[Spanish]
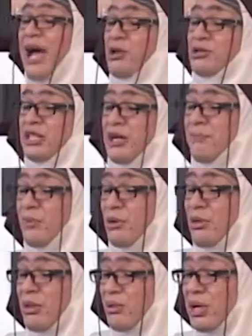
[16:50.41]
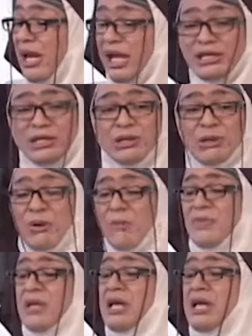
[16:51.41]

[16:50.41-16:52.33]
a los del polo democrático,